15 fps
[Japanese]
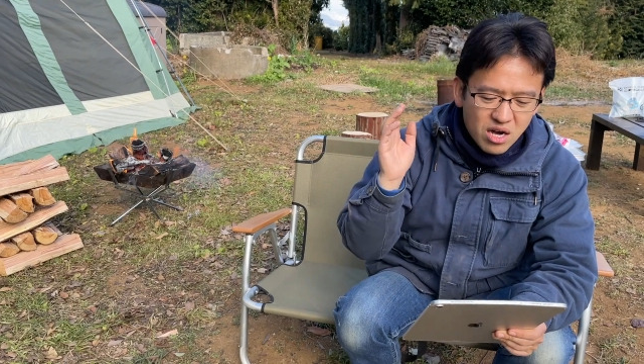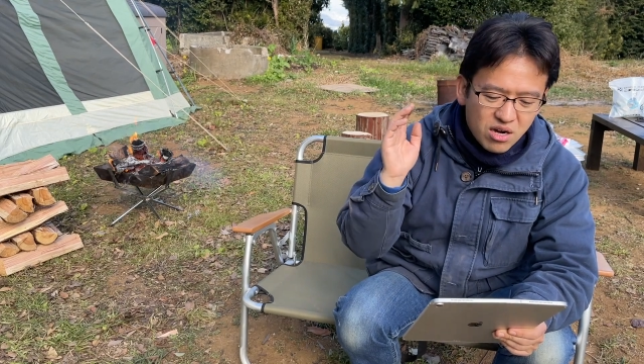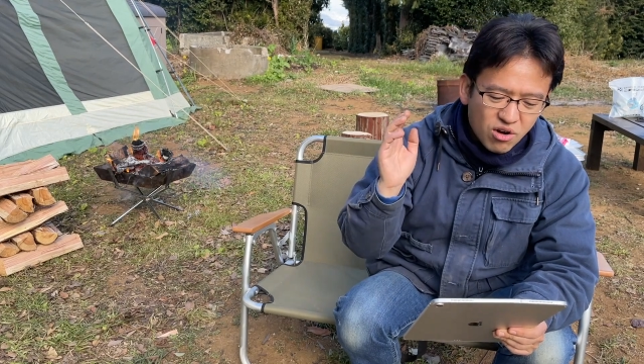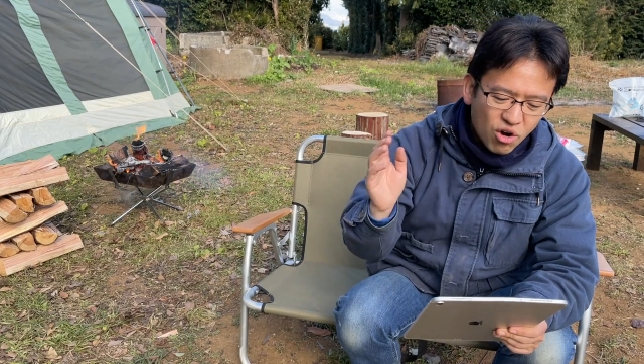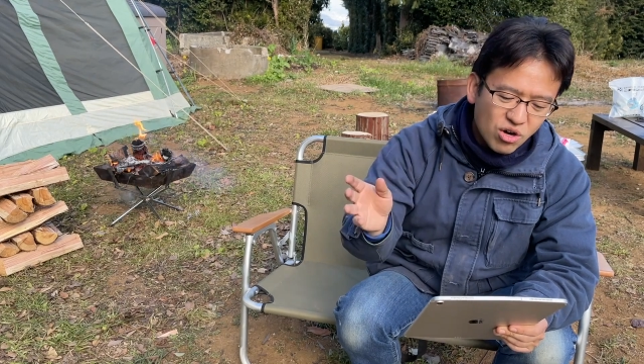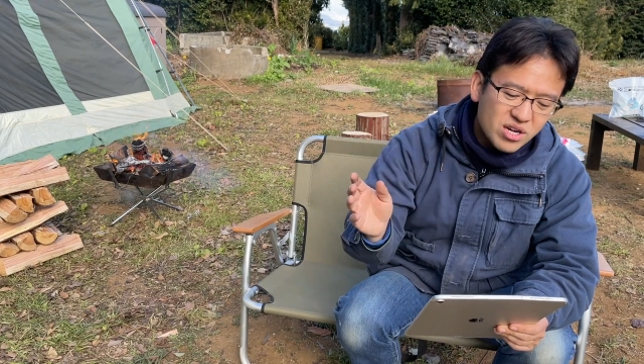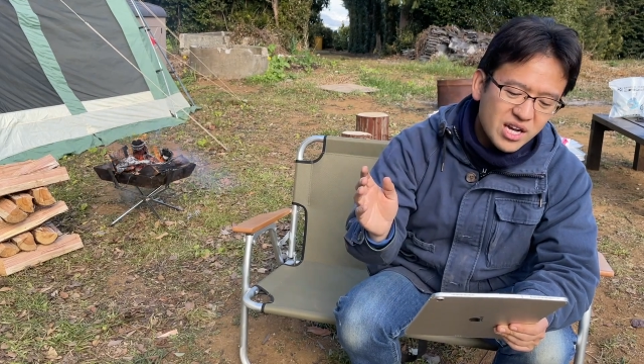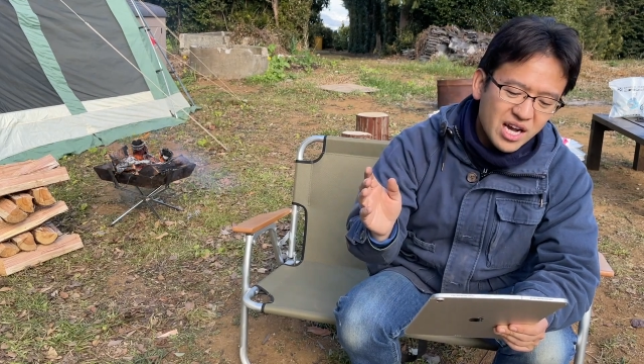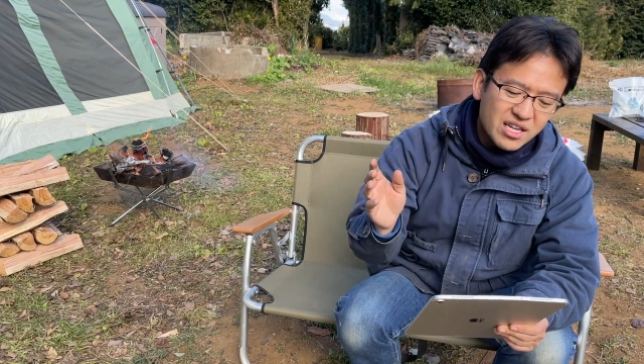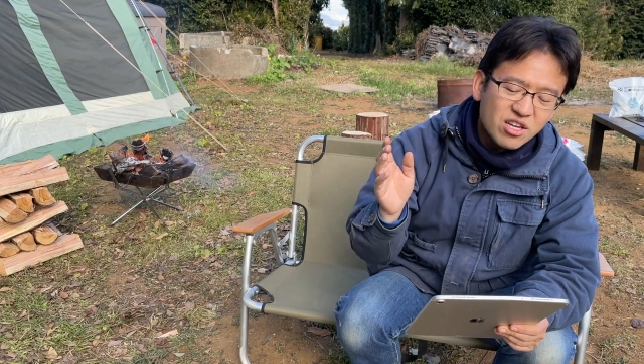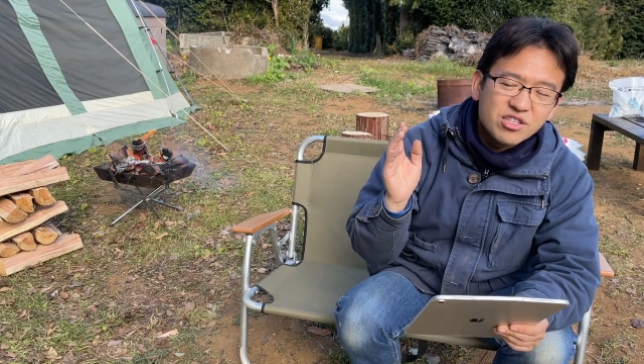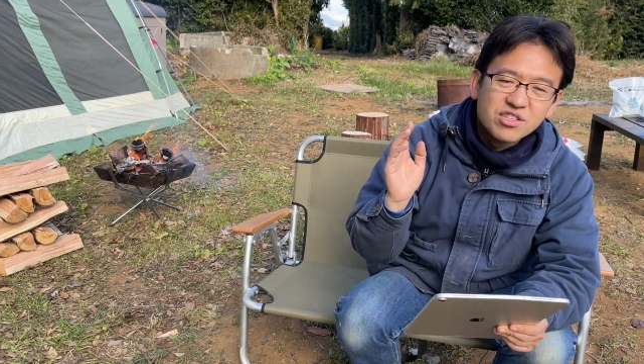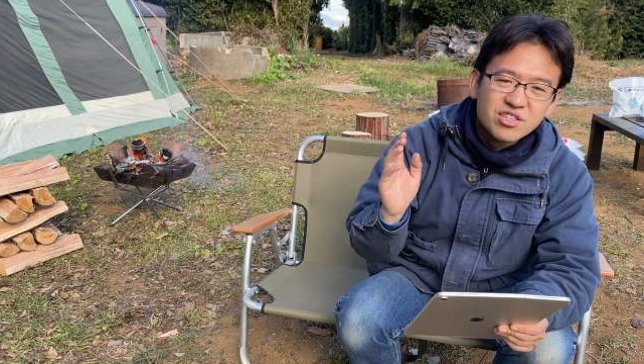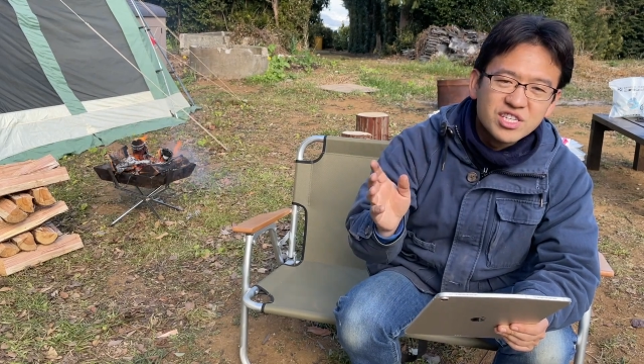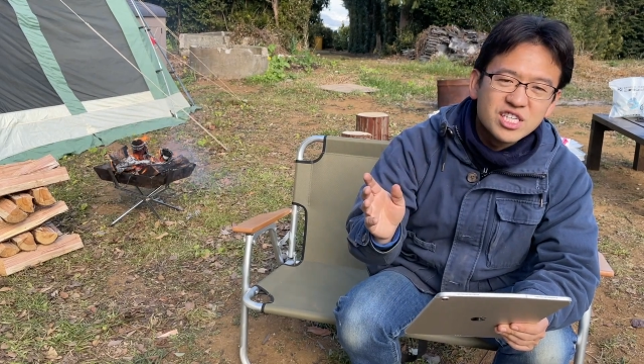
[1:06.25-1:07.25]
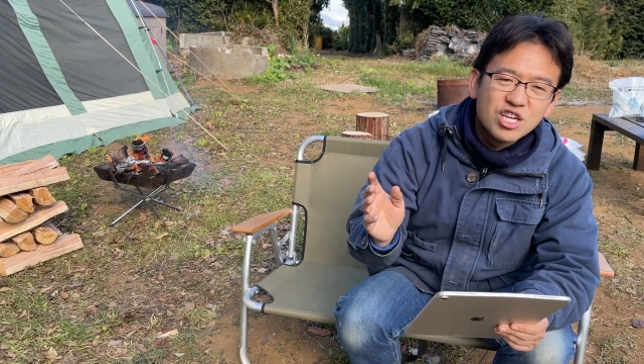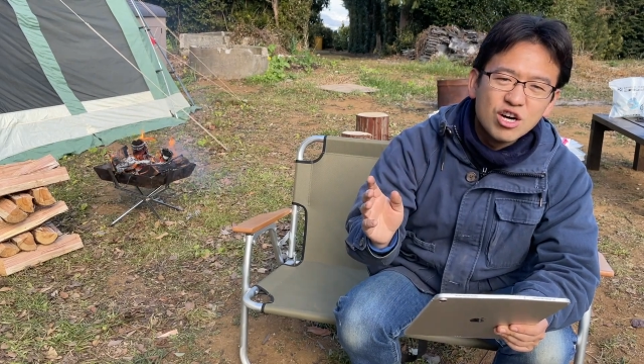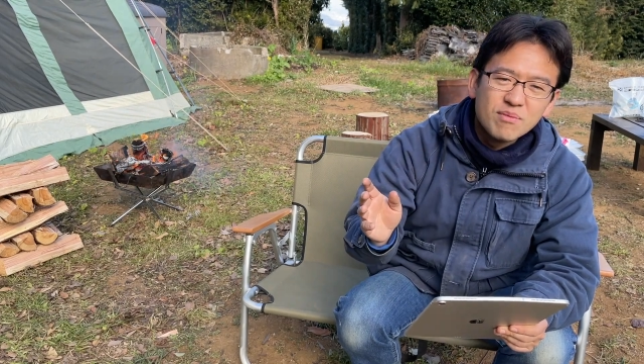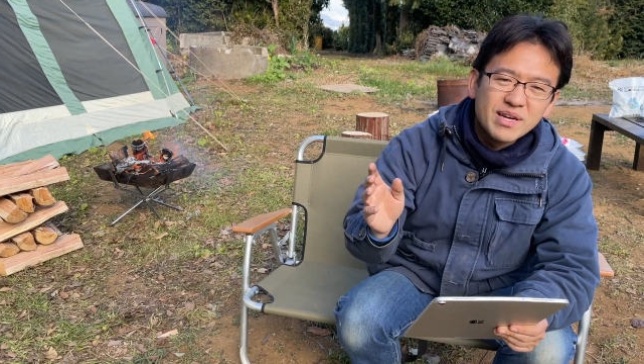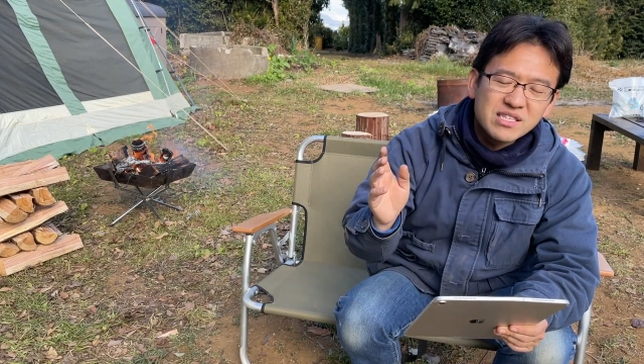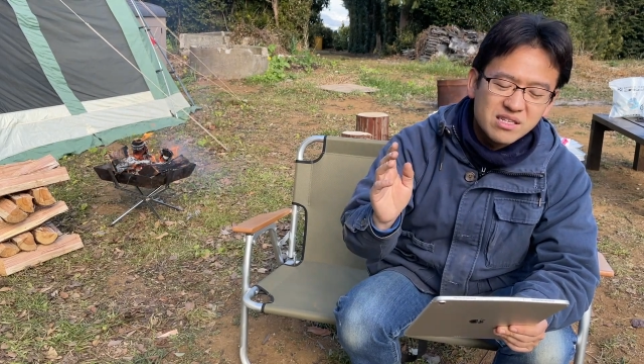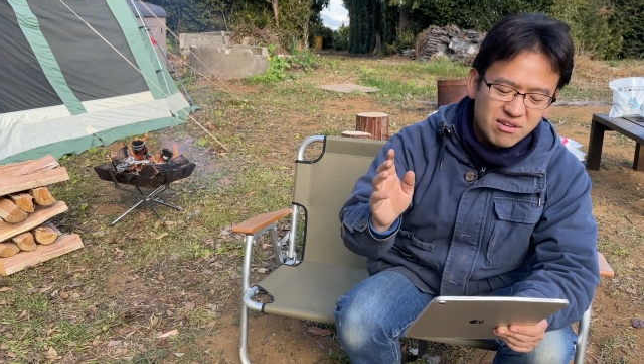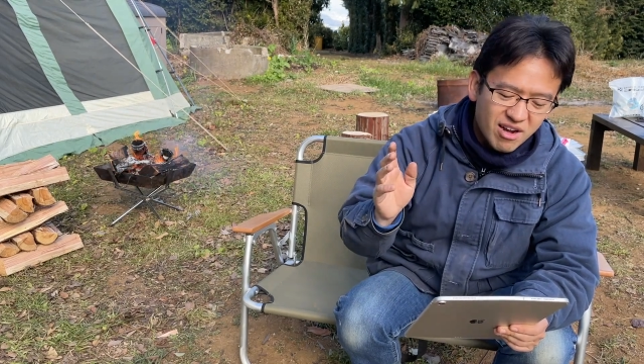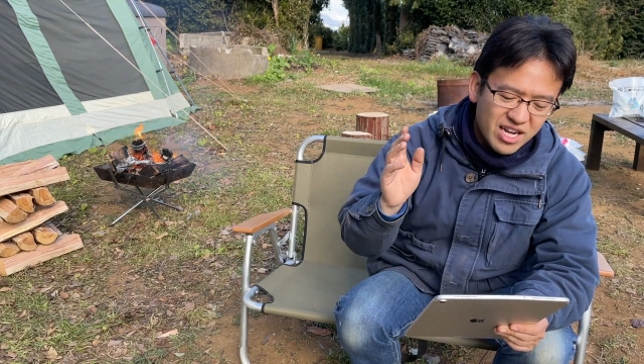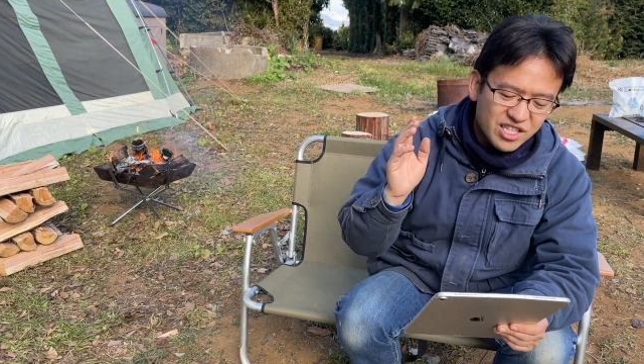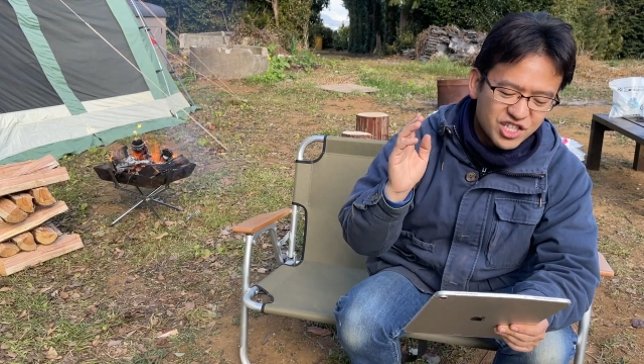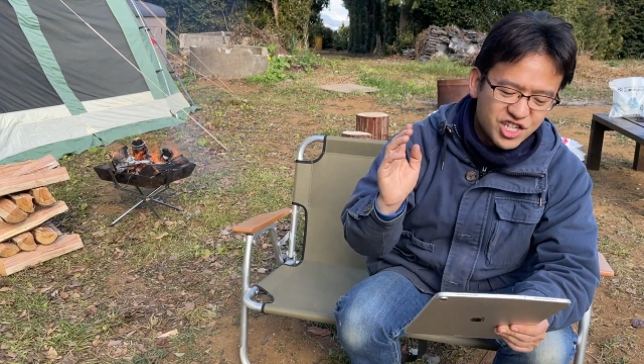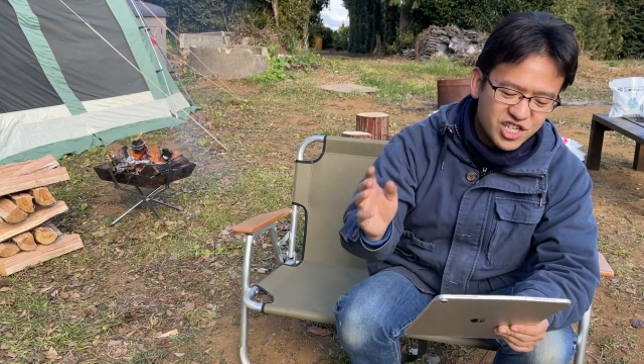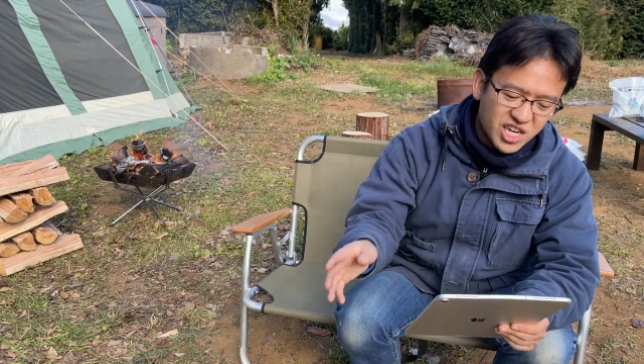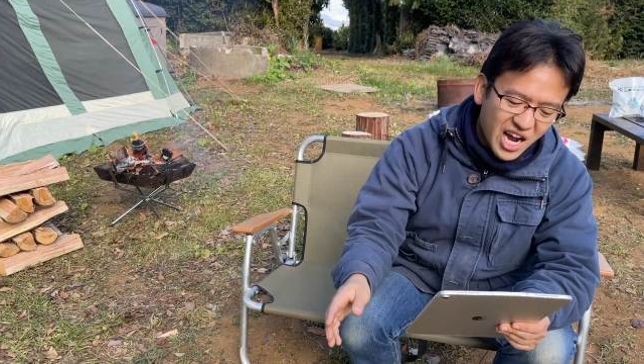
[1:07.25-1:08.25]
今回のスシロー祭りは
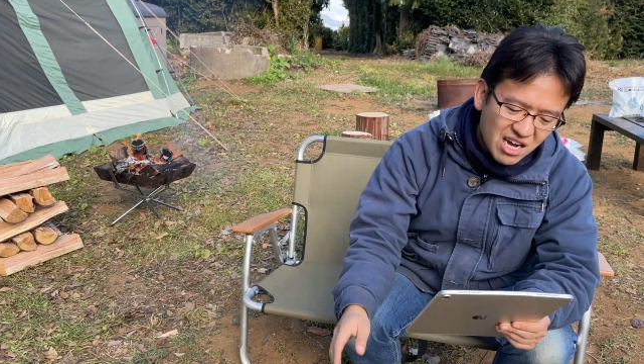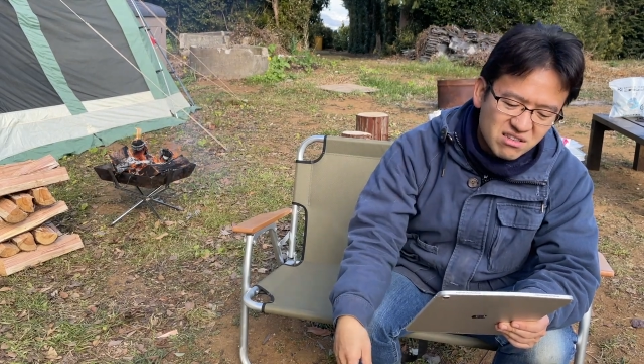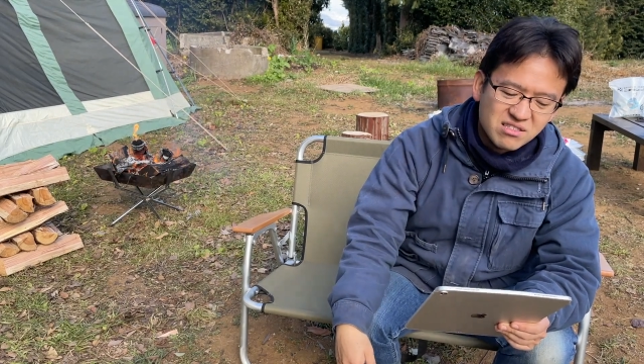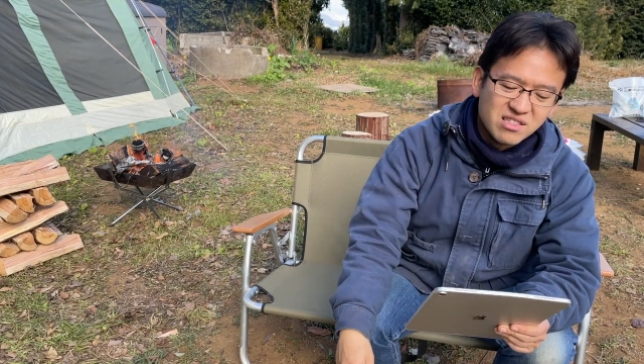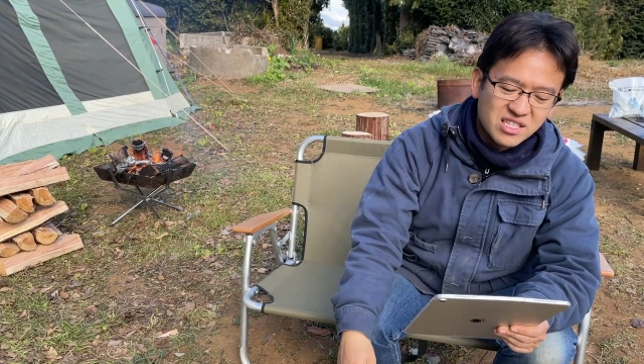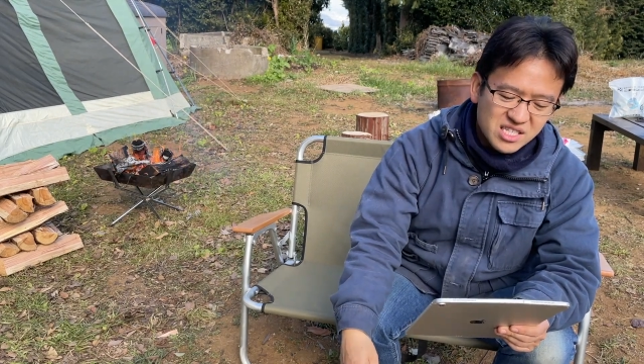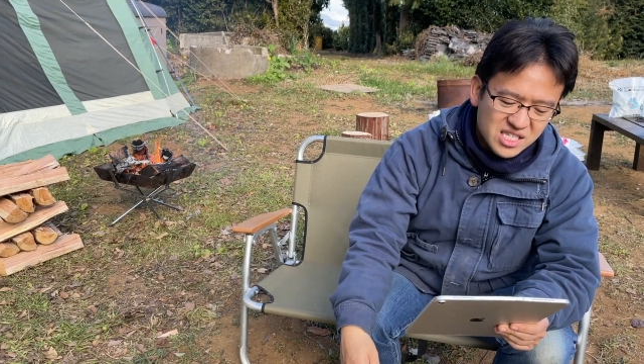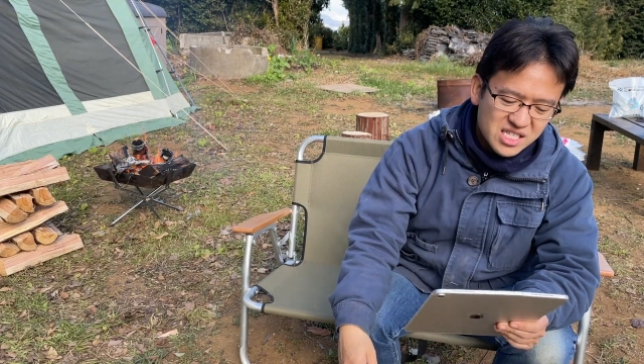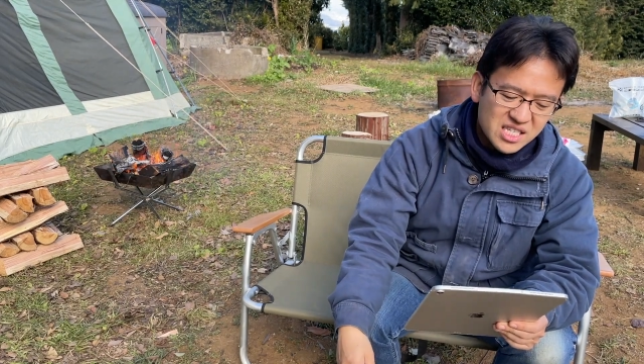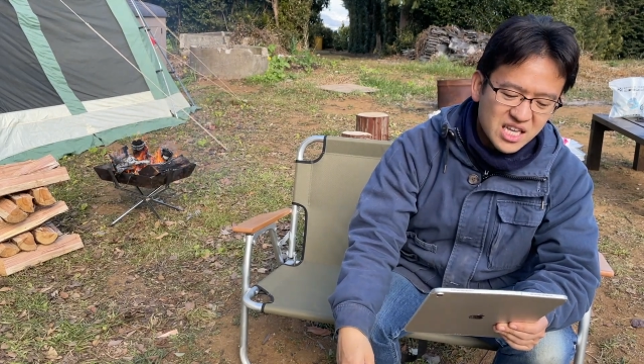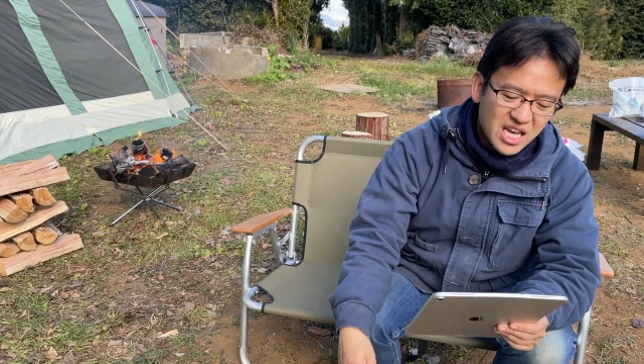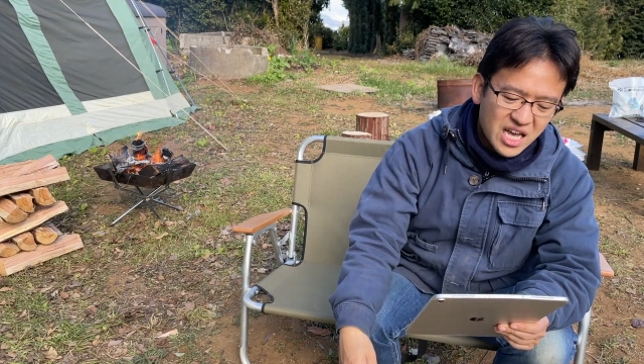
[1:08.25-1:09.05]
違うんです。